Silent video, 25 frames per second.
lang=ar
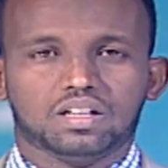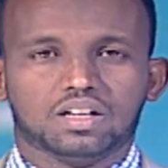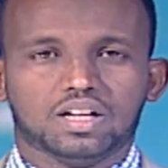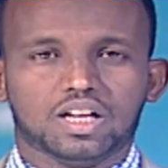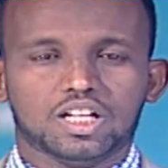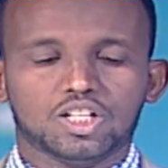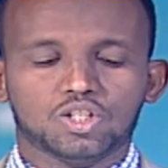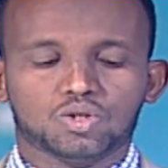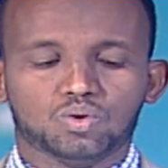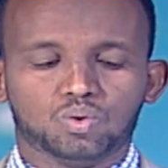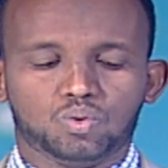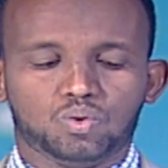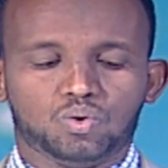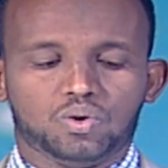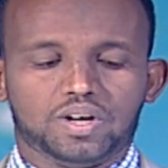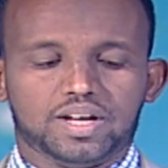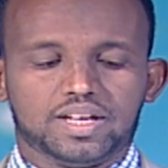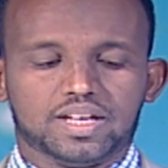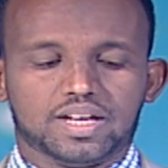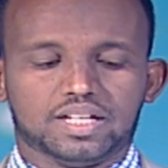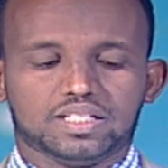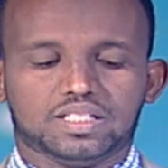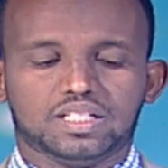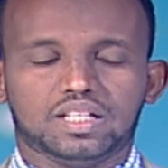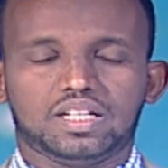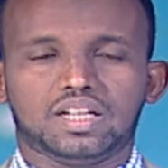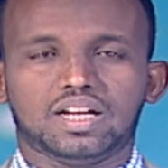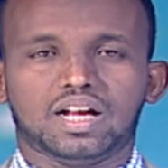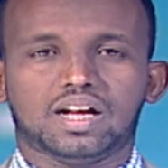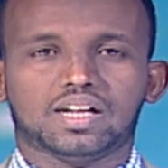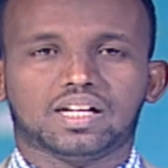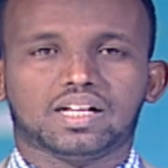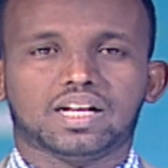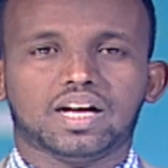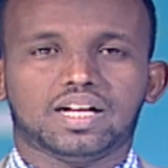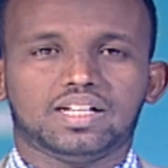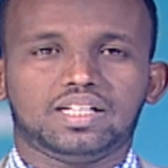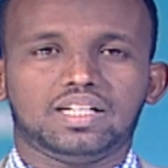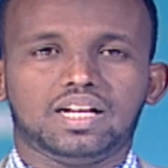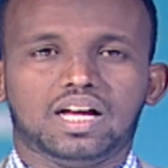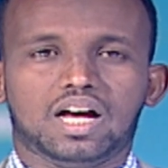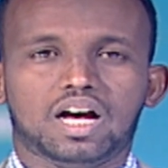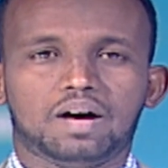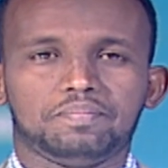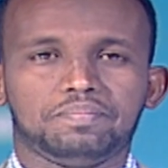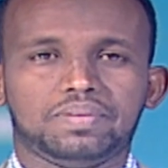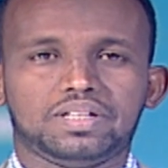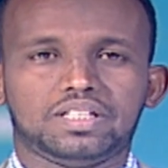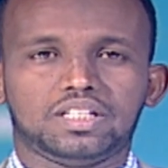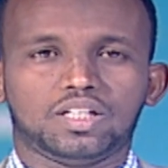رئيس هيئة الأركان
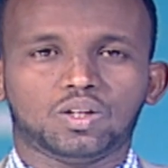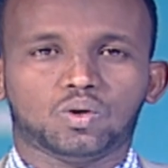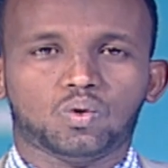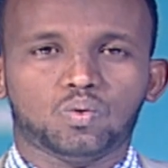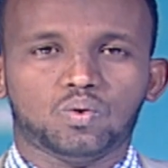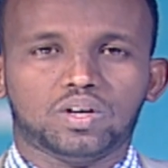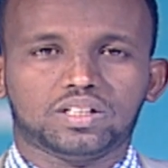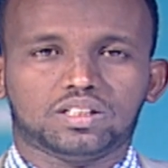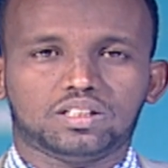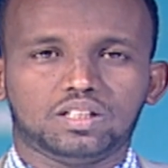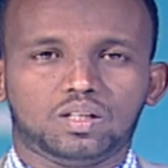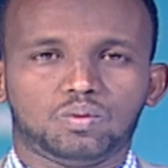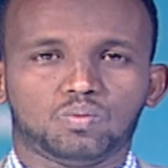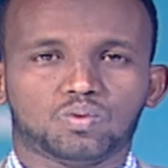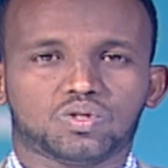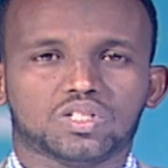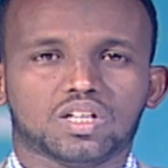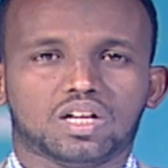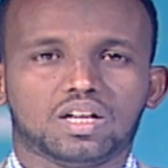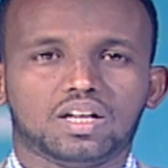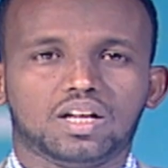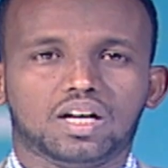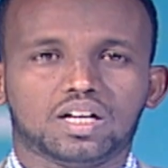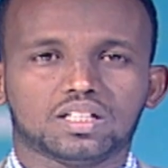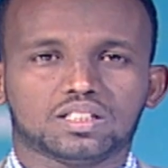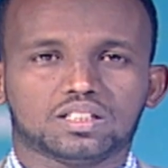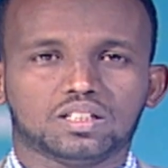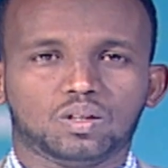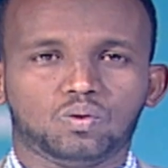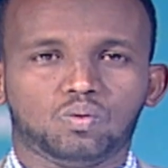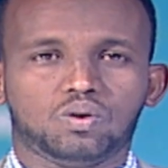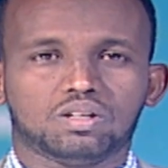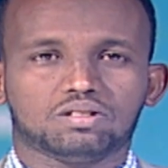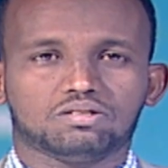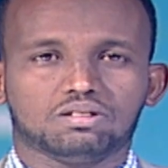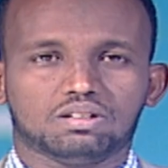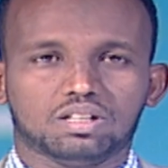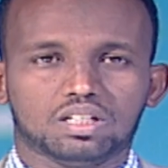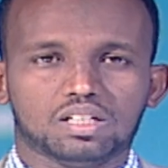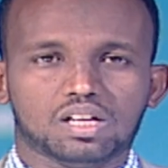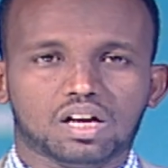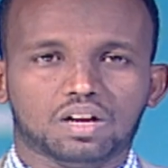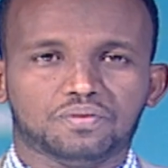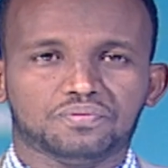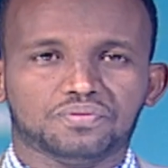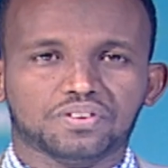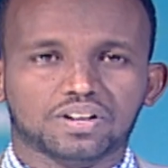العامة للقوات المسلحة الوطنية